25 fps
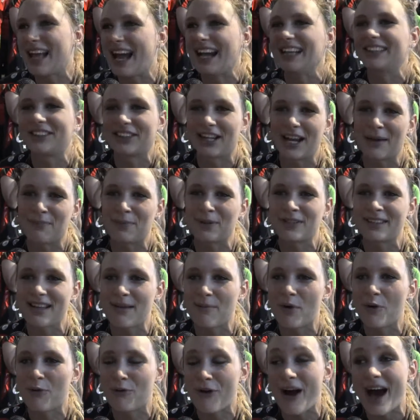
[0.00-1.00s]
dai ce la
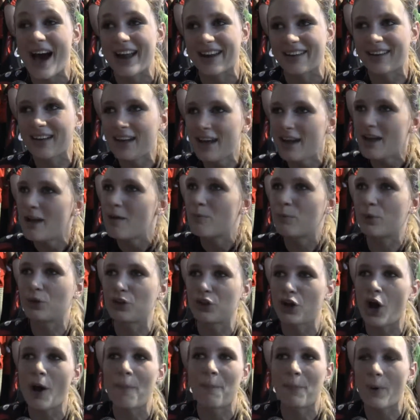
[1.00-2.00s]
possiamo fare,
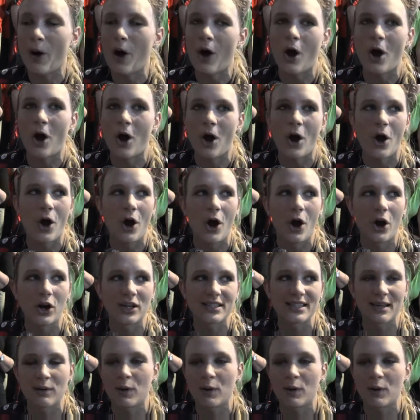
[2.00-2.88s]
purtroppo